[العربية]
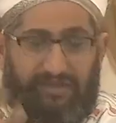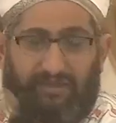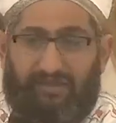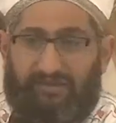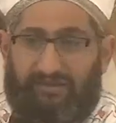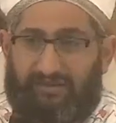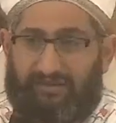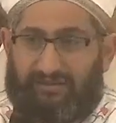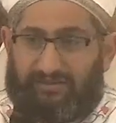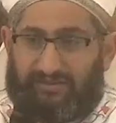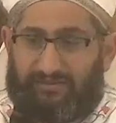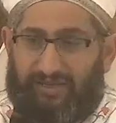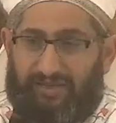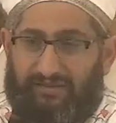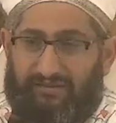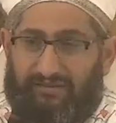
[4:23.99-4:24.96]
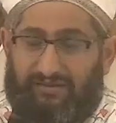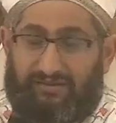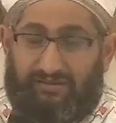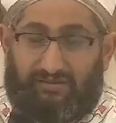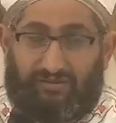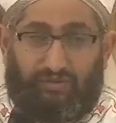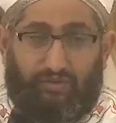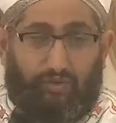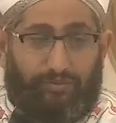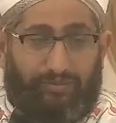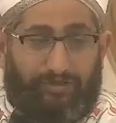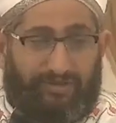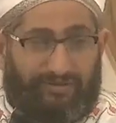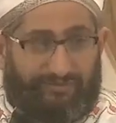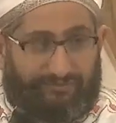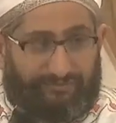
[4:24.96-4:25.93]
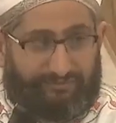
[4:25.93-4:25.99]
توبة
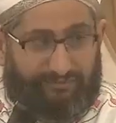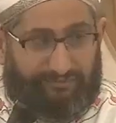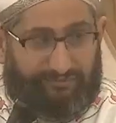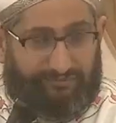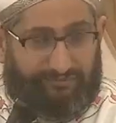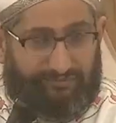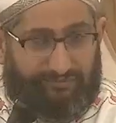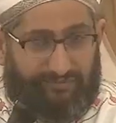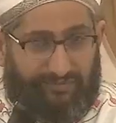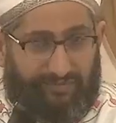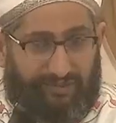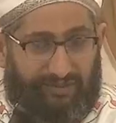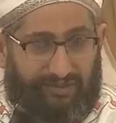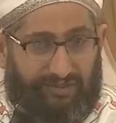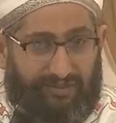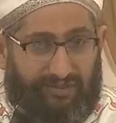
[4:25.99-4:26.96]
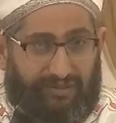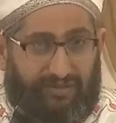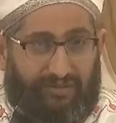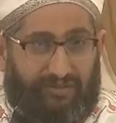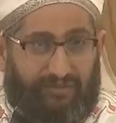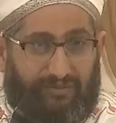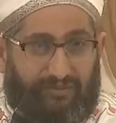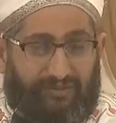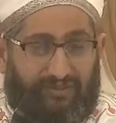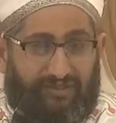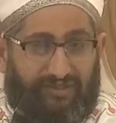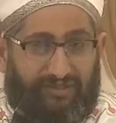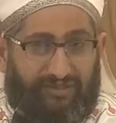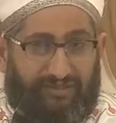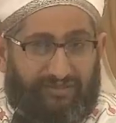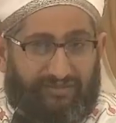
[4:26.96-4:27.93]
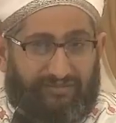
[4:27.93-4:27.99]
والتانية تأمل والتالتة
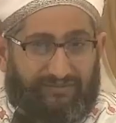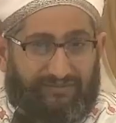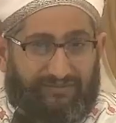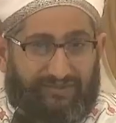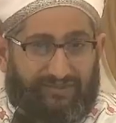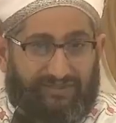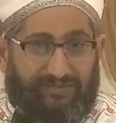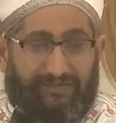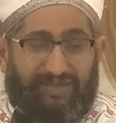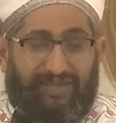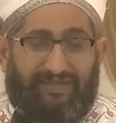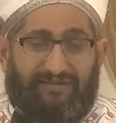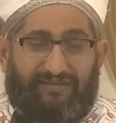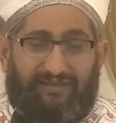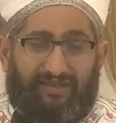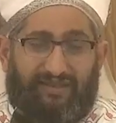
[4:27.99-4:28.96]
ترك